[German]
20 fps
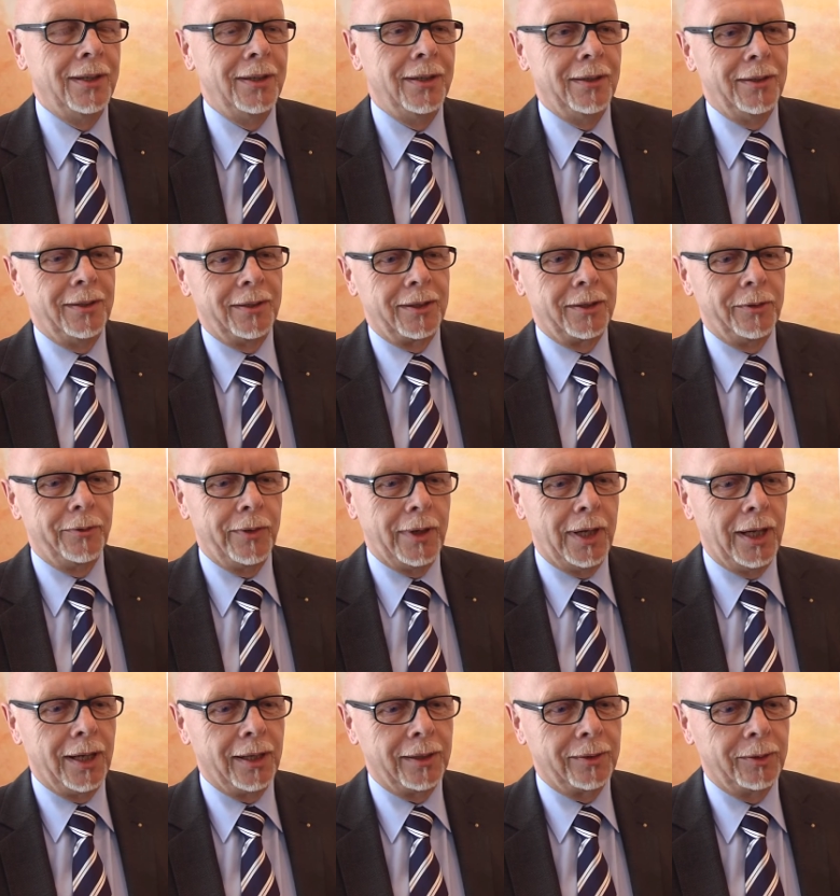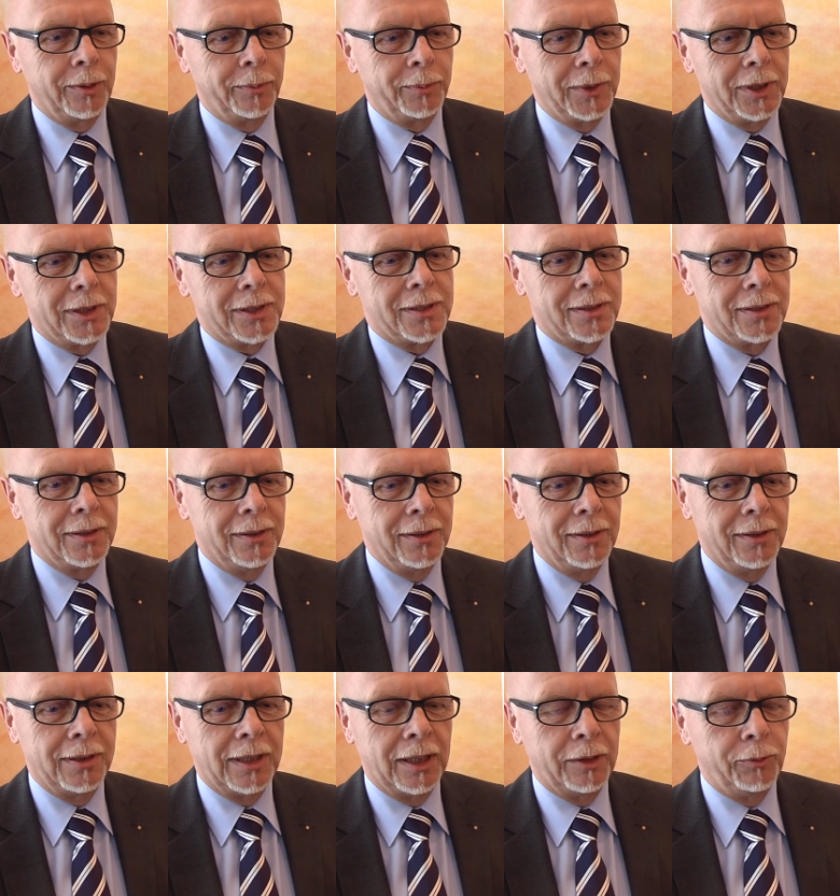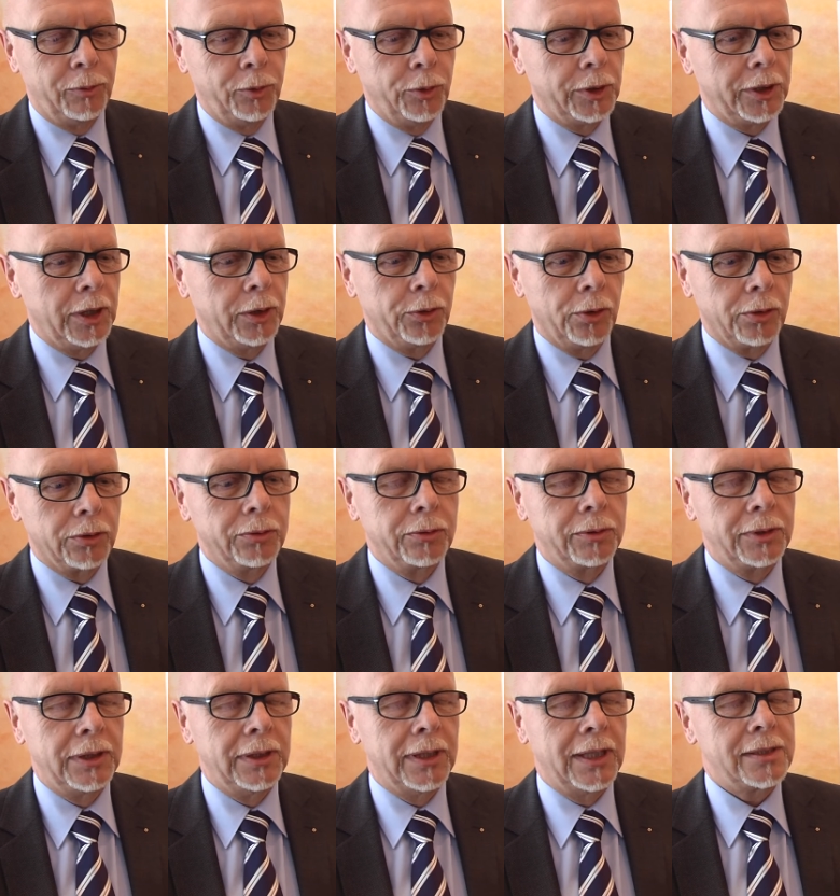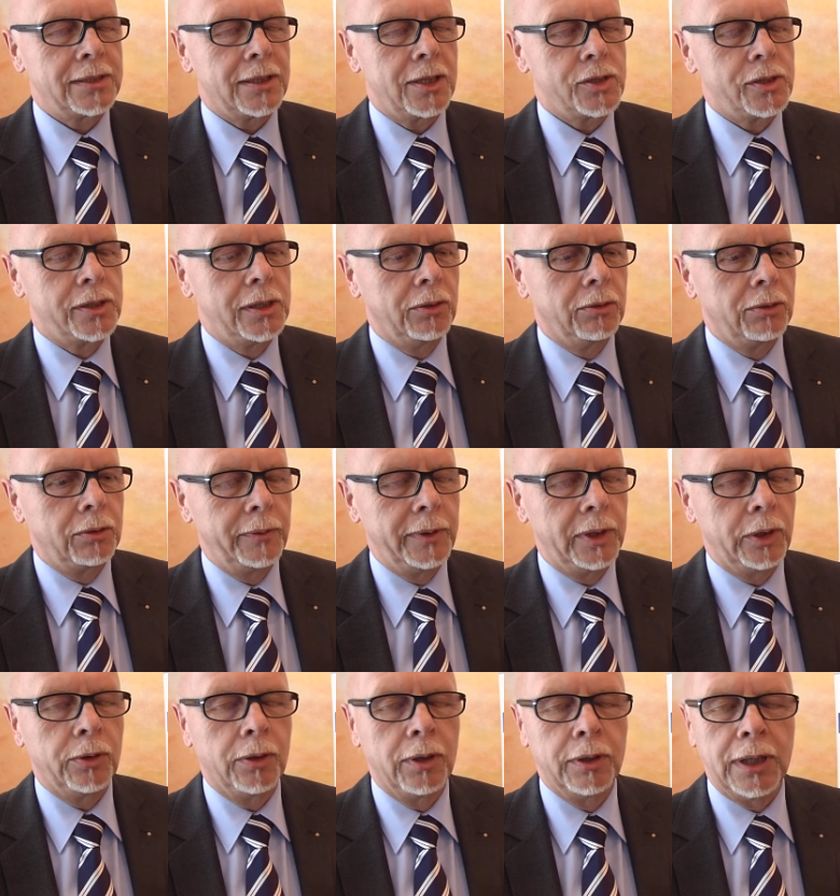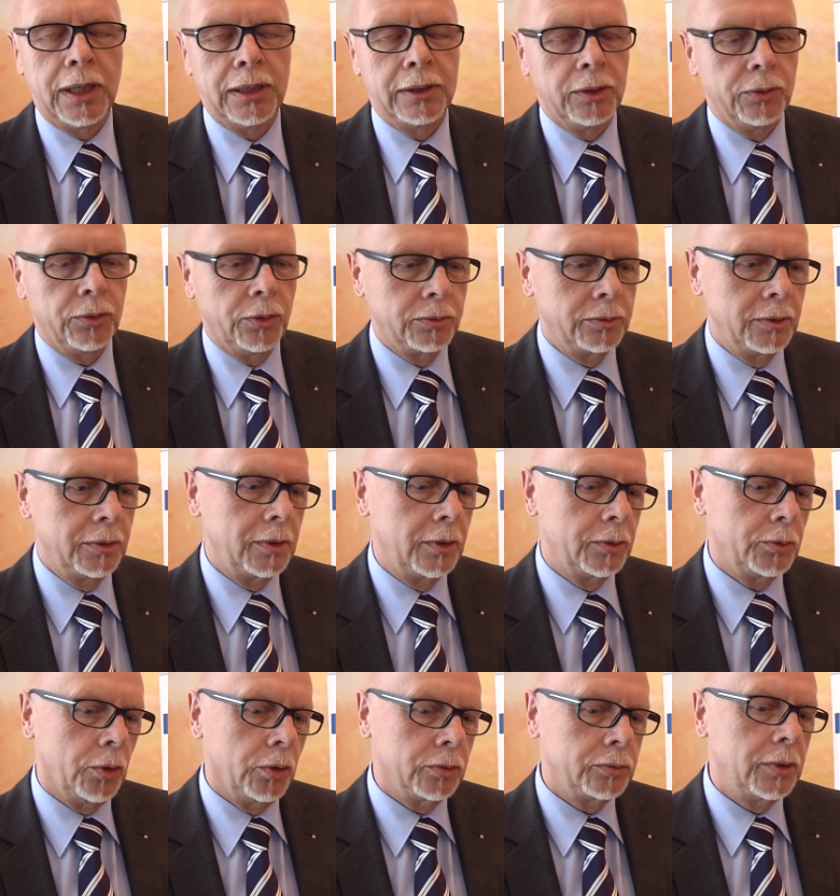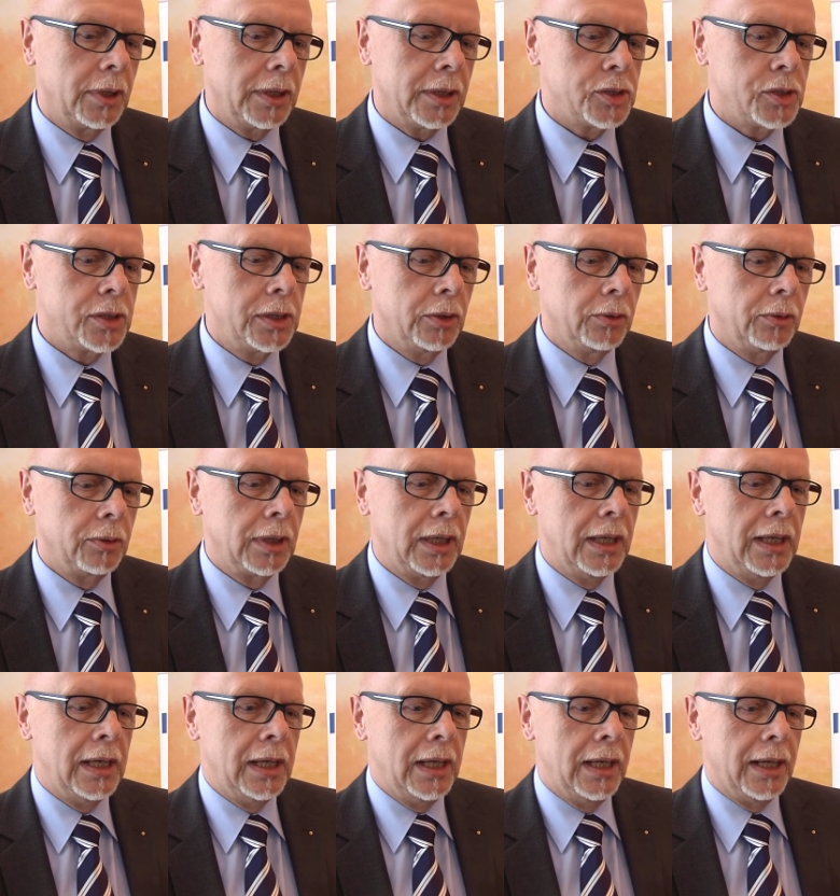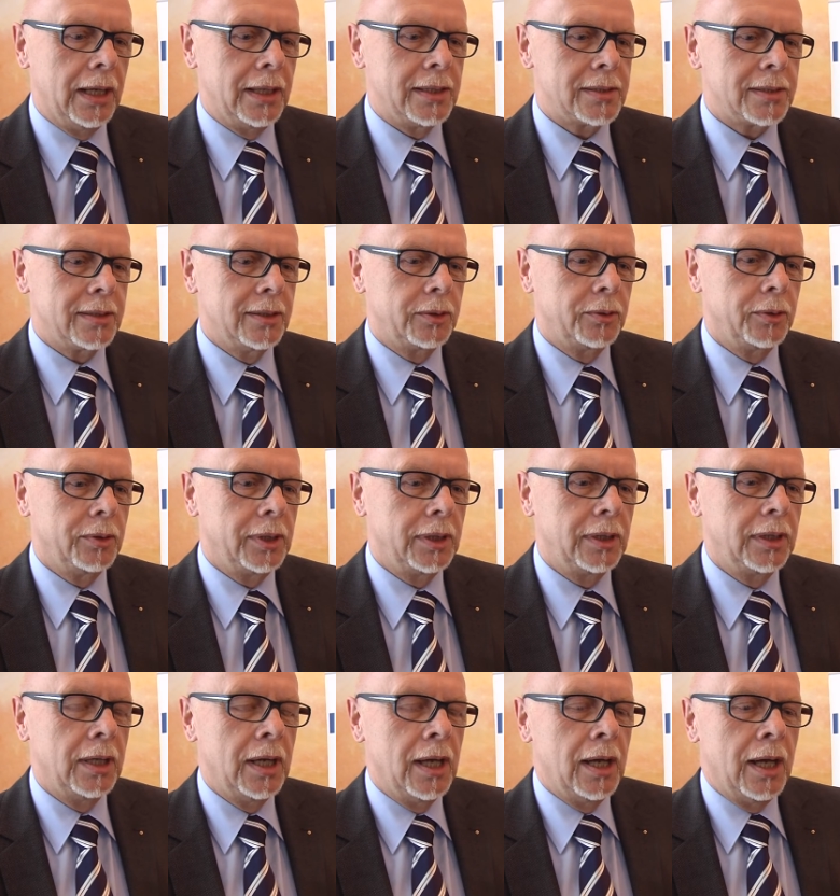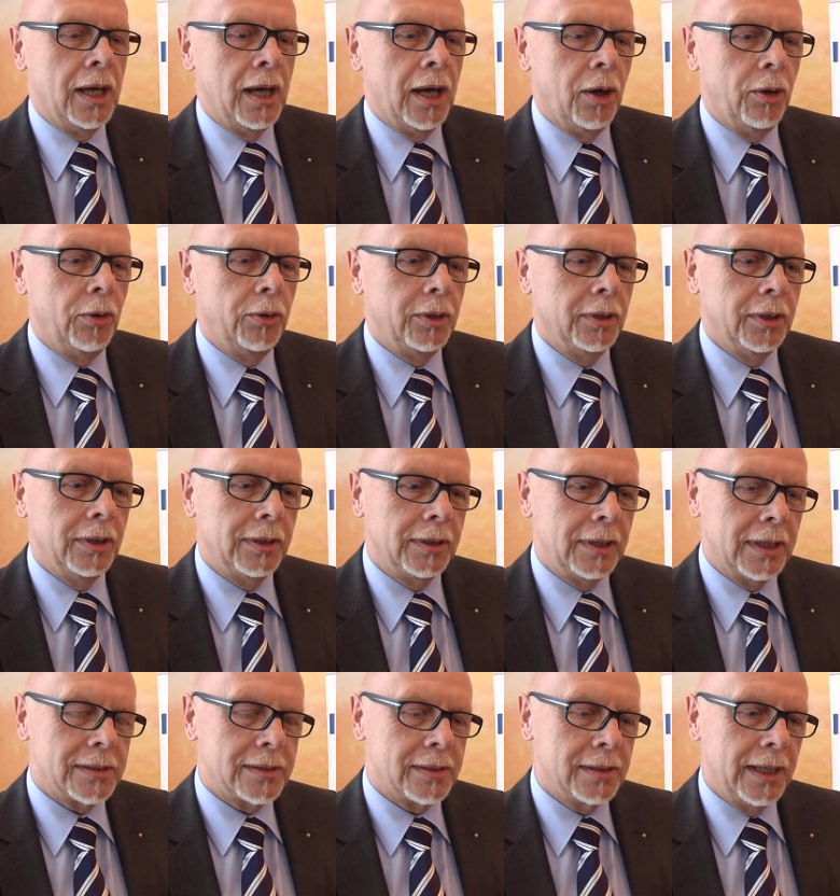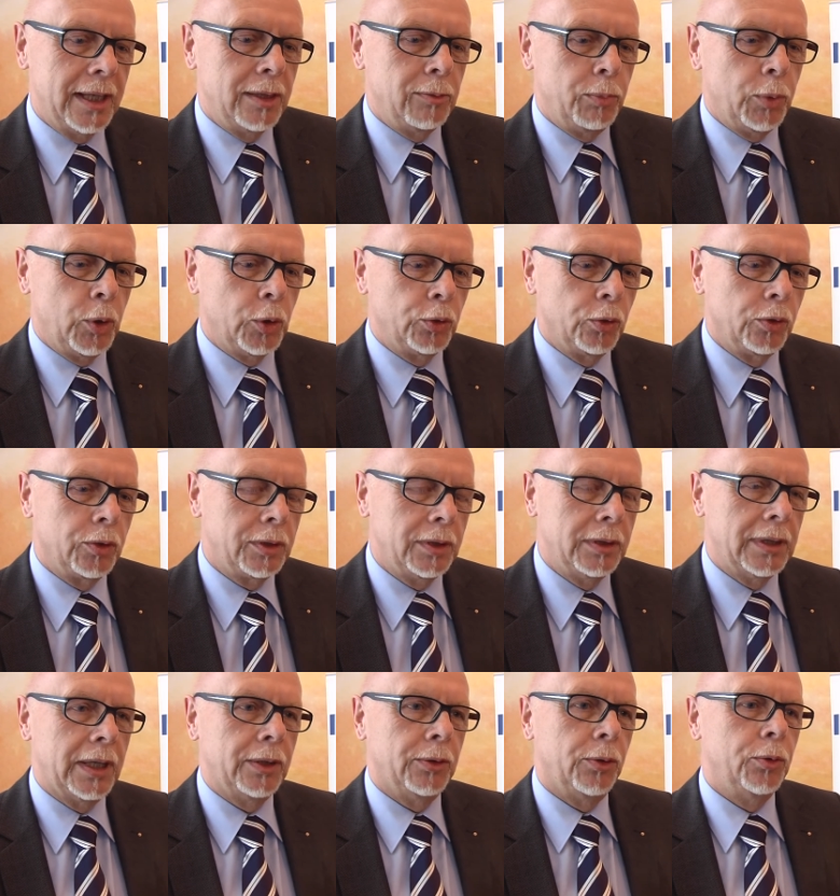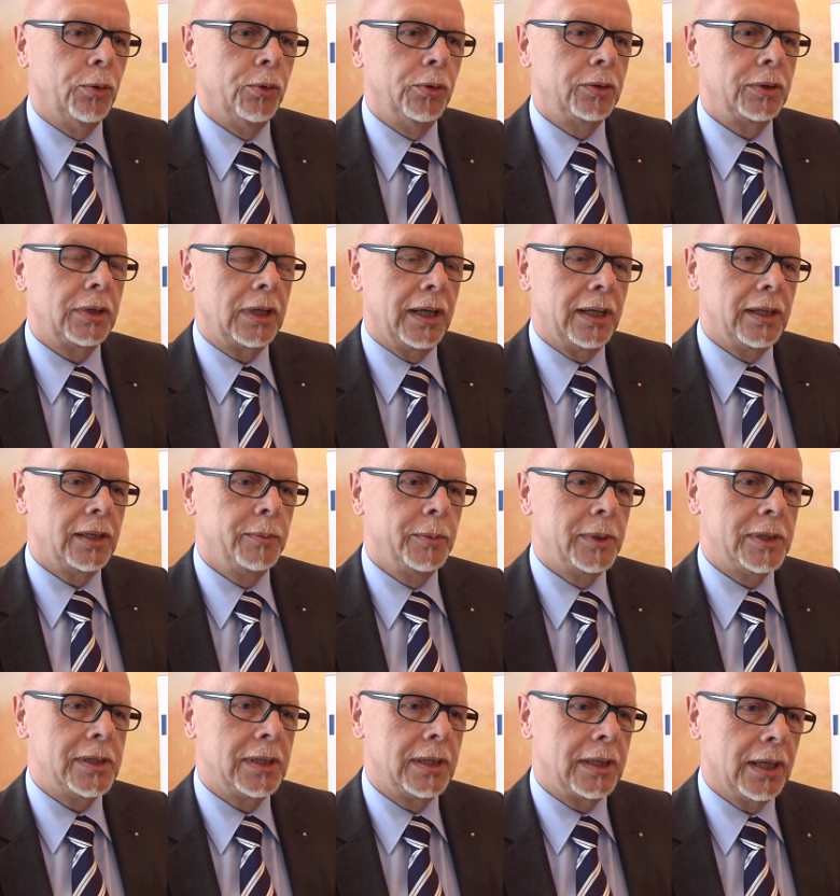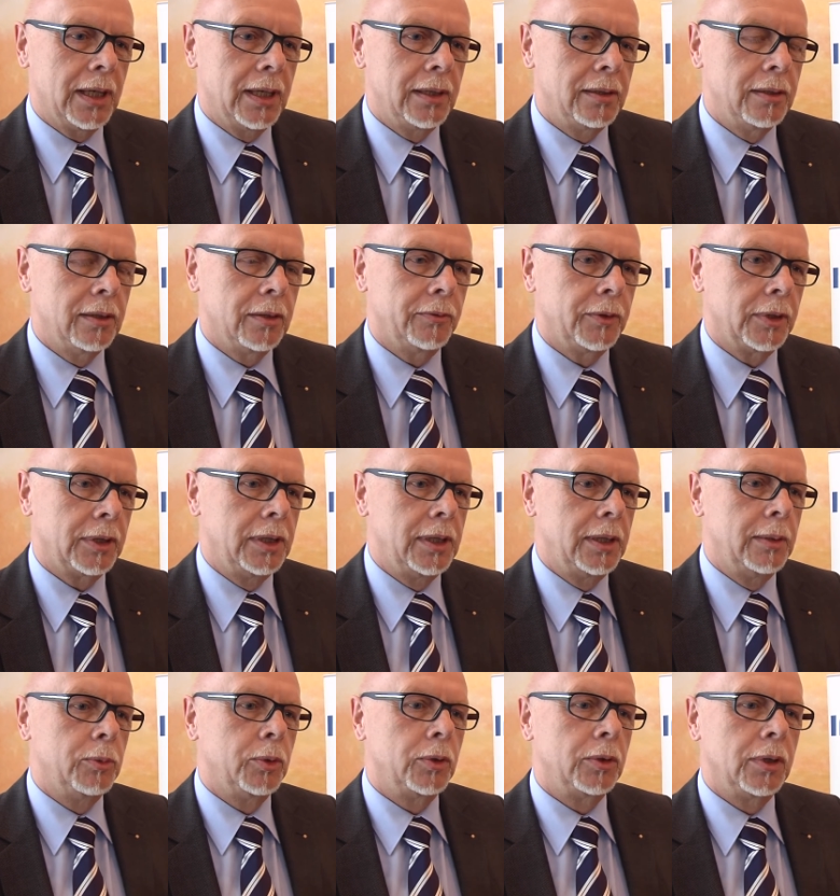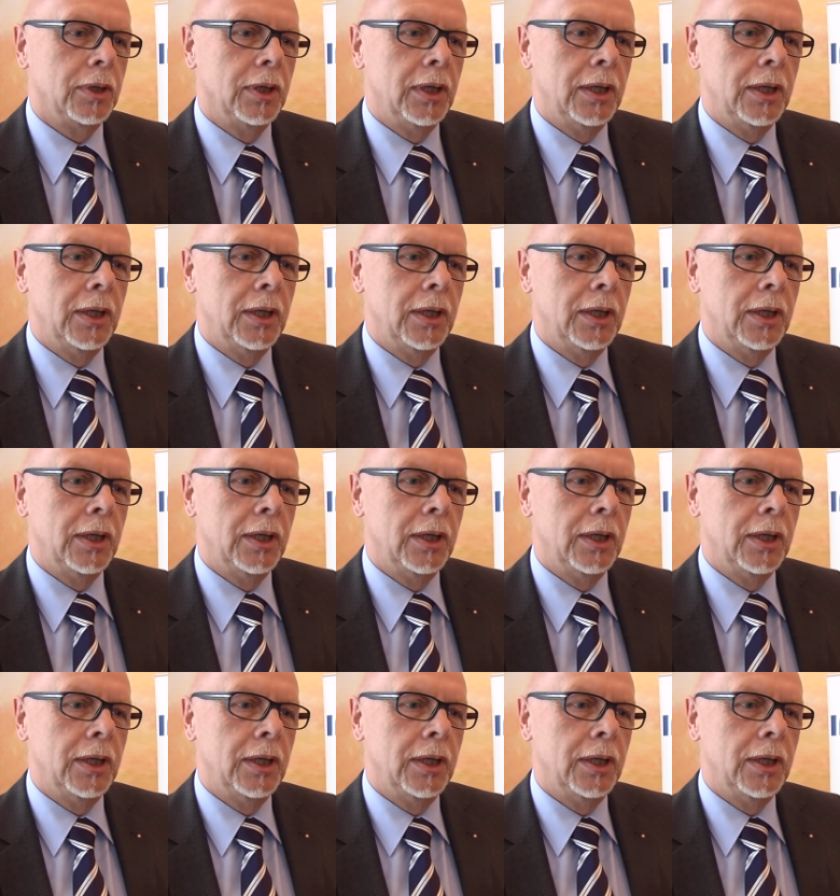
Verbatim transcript: äh, gefragt, ob das äh, dann vor der Trocknung die Nasskaschierung wäre oder nach der Trocknung die Trockenkaschierung, heißt natürlich auch äh, das Endprodukt in einer hohen Gleichmäßigkeit in der Verklebung